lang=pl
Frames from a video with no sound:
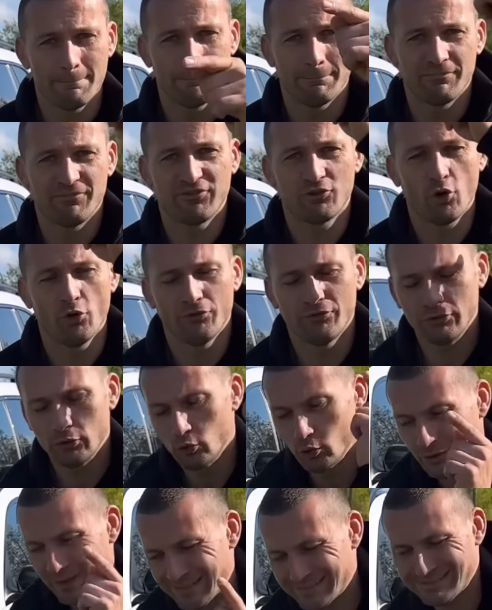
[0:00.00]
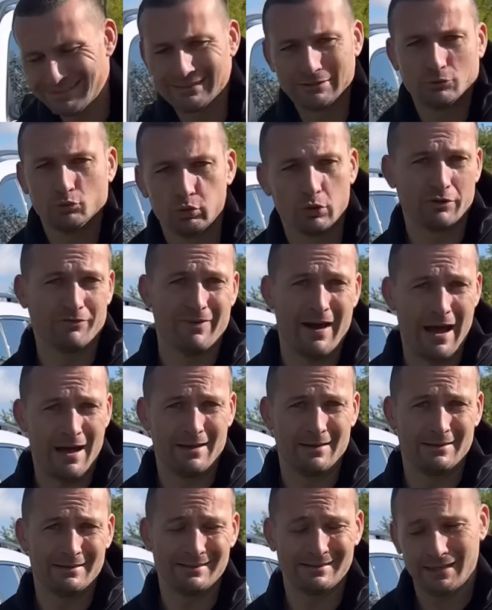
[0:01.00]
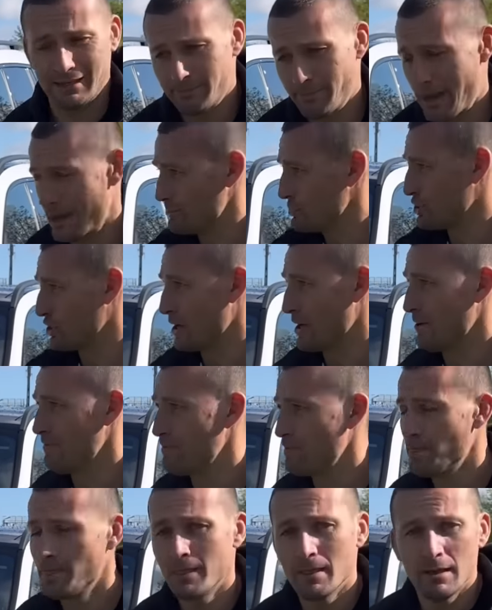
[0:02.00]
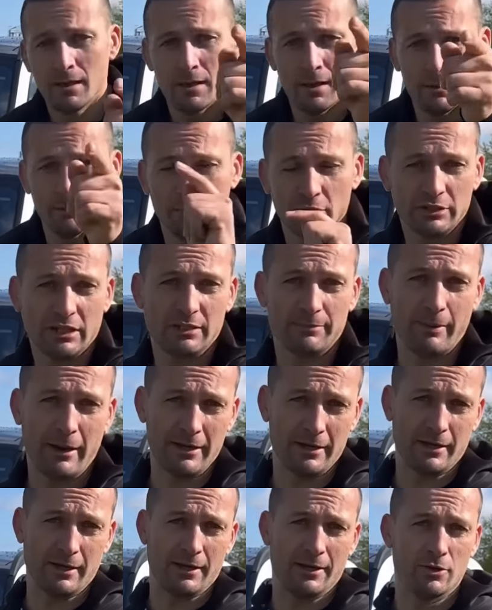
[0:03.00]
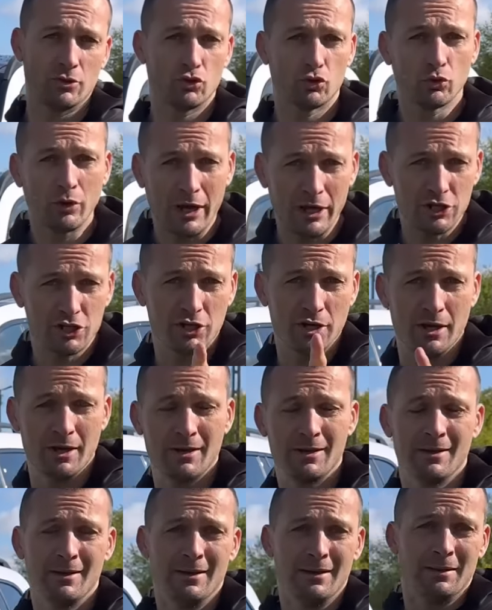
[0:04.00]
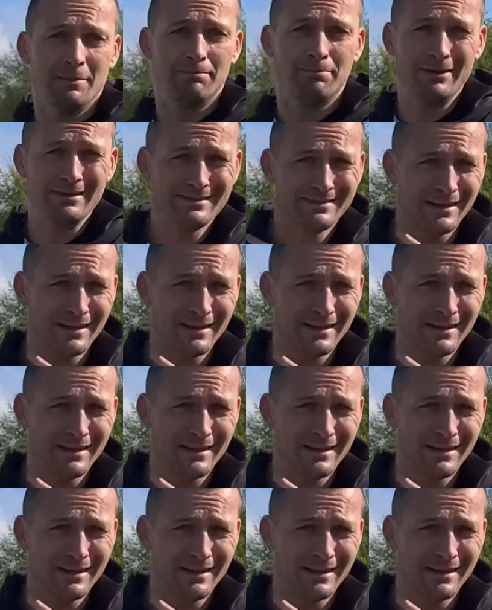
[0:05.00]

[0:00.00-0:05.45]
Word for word: w konfiguracji kurwa, zajebałem się. Ponad bańkę. Słuchajcie, bez